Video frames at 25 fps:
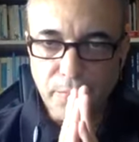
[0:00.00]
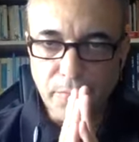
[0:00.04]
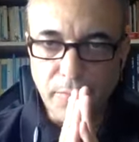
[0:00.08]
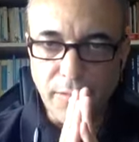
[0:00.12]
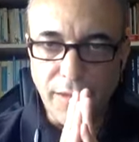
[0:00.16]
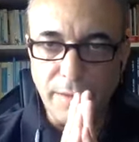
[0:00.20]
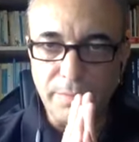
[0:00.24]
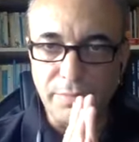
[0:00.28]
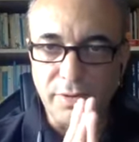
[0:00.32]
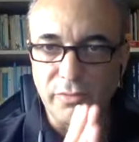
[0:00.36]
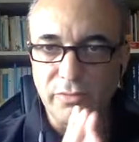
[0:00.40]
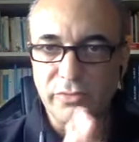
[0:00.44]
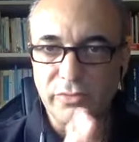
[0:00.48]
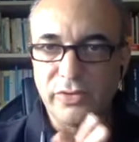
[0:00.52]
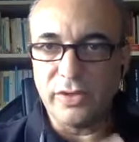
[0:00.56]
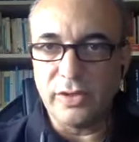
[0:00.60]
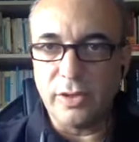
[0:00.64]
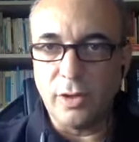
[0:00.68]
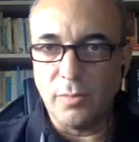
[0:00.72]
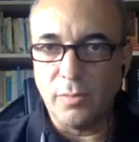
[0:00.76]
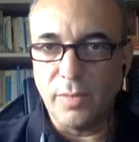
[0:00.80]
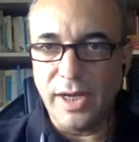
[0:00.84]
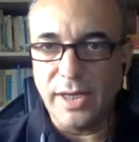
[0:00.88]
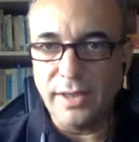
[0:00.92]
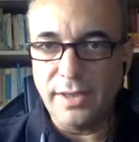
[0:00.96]
É, né? Para você
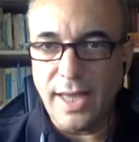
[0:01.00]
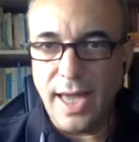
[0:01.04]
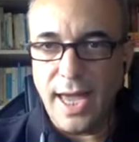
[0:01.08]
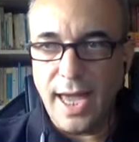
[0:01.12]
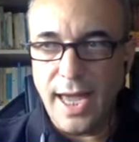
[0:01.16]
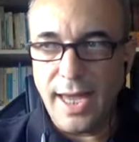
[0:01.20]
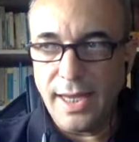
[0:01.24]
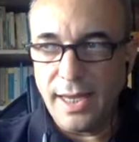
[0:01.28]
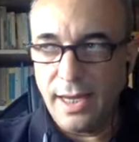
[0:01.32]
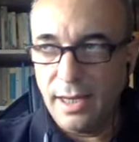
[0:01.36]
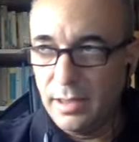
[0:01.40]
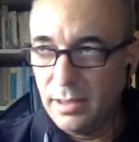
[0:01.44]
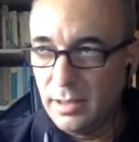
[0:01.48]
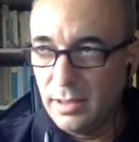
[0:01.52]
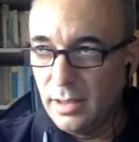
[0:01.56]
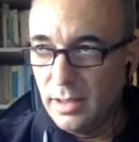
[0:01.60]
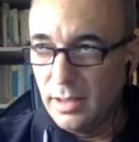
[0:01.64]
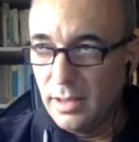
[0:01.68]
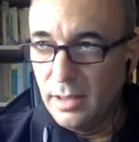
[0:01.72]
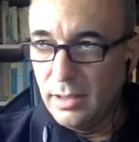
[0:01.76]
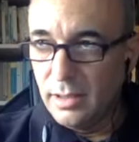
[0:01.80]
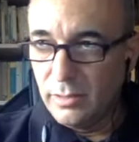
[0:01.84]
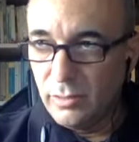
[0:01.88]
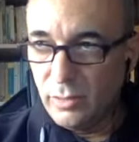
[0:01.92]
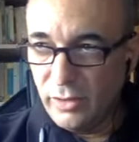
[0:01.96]
ter uma ideia,
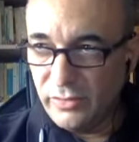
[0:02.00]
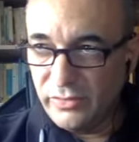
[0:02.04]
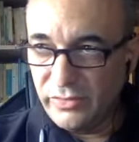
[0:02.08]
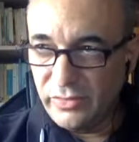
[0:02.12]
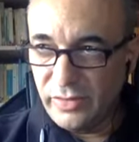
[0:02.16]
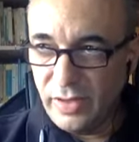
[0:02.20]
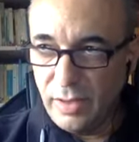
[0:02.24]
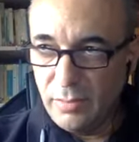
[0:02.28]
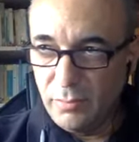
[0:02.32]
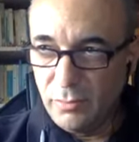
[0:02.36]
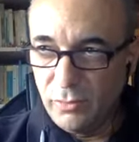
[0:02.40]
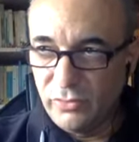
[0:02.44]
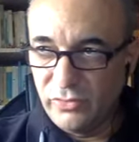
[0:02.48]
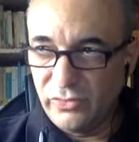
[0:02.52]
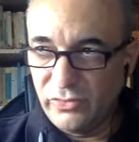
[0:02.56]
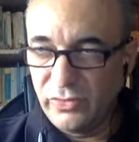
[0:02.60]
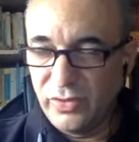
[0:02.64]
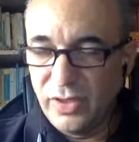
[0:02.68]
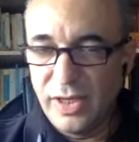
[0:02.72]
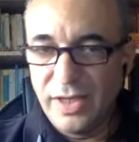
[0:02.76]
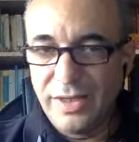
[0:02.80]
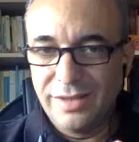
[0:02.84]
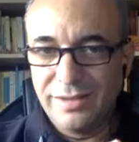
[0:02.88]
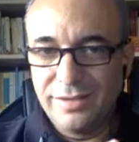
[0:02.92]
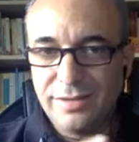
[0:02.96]
nós temos
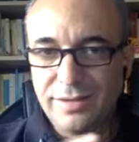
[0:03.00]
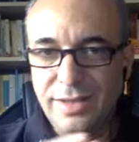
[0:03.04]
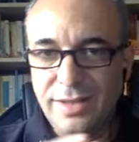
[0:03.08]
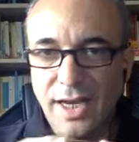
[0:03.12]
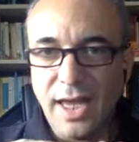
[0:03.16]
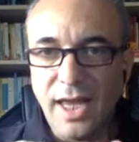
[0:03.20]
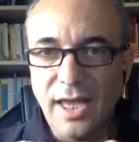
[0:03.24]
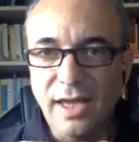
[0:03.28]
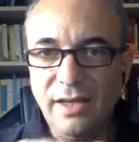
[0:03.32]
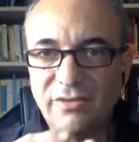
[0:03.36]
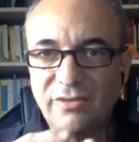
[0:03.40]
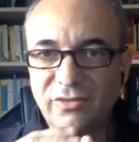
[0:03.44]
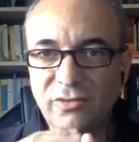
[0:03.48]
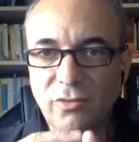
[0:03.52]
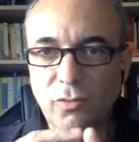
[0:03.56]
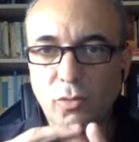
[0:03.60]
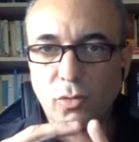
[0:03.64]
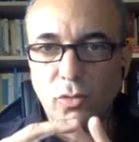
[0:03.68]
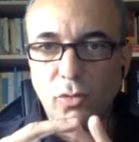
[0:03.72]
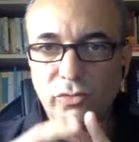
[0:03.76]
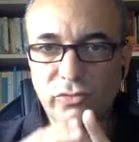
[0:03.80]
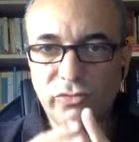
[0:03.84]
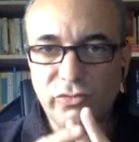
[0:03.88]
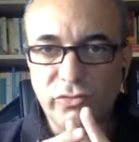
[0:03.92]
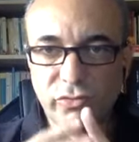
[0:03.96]
três
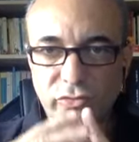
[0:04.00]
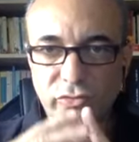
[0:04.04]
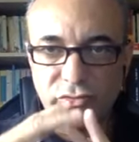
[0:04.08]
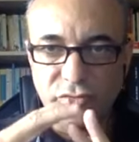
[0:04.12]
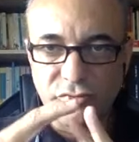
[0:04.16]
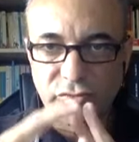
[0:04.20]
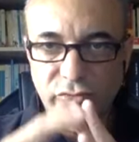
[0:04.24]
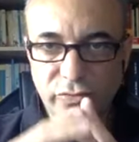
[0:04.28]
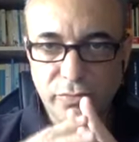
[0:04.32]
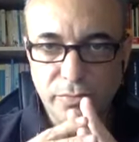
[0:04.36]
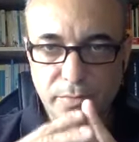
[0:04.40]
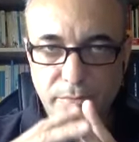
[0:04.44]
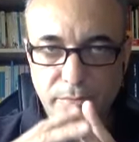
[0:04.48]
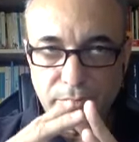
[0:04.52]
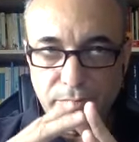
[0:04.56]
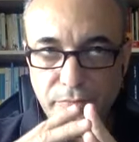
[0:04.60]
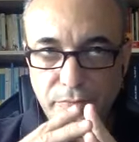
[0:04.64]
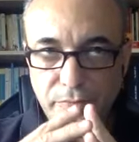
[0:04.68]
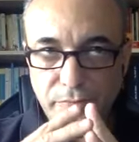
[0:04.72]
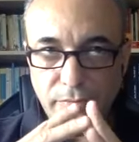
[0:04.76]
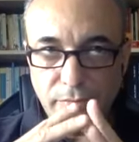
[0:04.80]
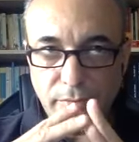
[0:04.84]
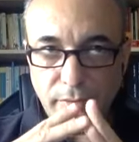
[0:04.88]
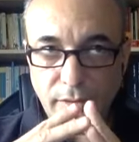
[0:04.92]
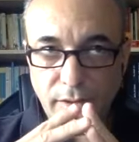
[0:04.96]
cursos,
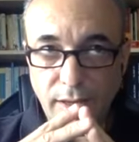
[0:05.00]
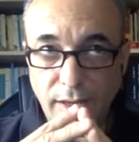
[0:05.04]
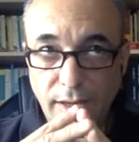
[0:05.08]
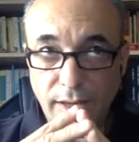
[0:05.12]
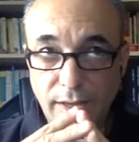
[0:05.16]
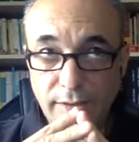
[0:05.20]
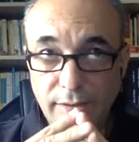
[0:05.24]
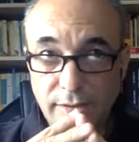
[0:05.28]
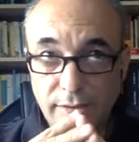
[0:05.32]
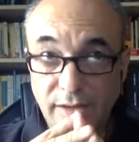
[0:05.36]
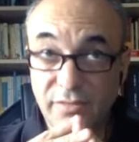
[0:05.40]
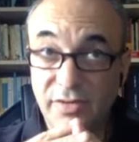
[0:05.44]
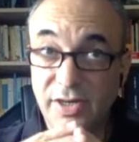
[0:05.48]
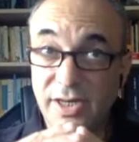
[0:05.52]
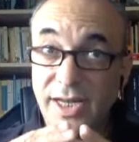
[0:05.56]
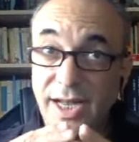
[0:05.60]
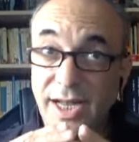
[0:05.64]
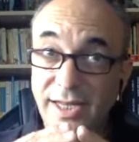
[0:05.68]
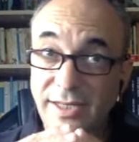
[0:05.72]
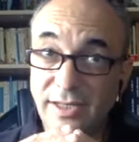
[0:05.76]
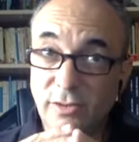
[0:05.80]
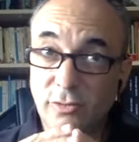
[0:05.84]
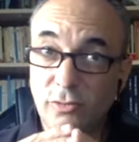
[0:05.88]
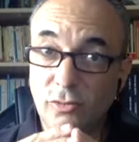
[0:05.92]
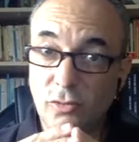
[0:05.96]
né, na
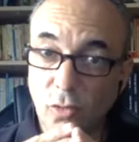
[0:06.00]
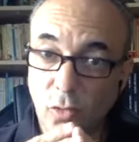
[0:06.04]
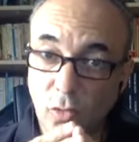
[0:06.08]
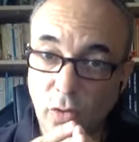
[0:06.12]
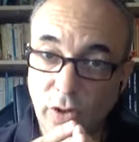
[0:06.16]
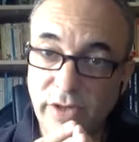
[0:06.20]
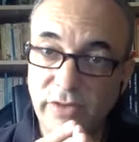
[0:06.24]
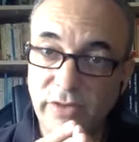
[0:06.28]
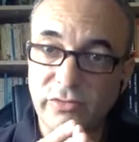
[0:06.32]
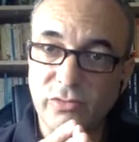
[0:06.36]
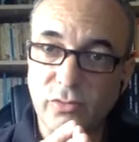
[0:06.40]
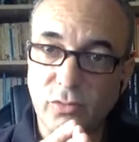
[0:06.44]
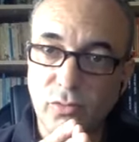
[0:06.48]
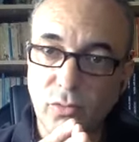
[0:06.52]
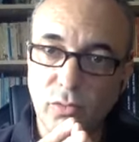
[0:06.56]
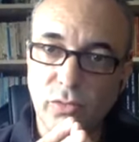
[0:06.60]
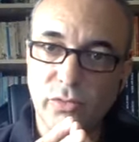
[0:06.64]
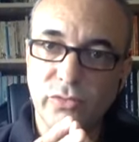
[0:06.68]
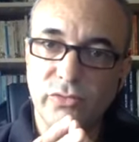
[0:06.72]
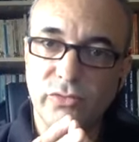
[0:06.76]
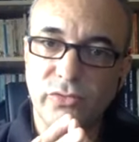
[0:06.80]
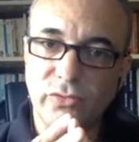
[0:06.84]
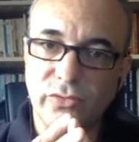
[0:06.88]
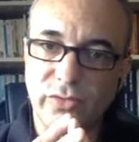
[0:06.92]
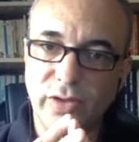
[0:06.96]
verdade, dois
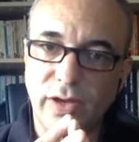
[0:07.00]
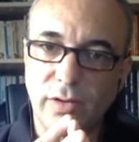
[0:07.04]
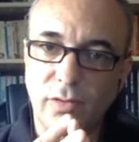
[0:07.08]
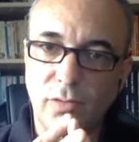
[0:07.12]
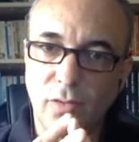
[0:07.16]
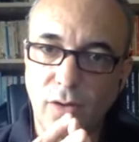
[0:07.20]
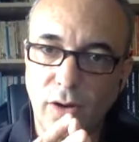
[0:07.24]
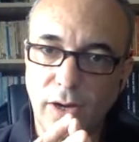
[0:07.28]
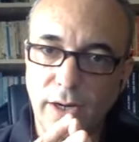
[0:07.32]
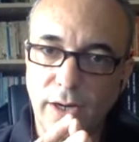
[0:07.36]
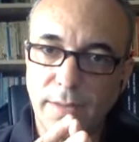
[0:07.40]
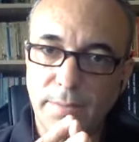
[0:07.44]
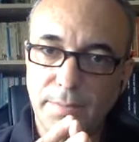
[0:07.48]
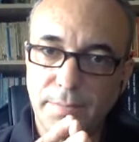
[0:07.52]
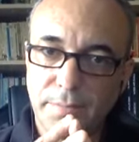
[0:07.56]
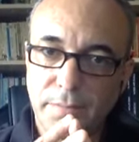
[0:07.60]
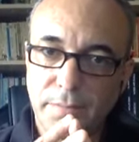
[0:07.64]
cursos agora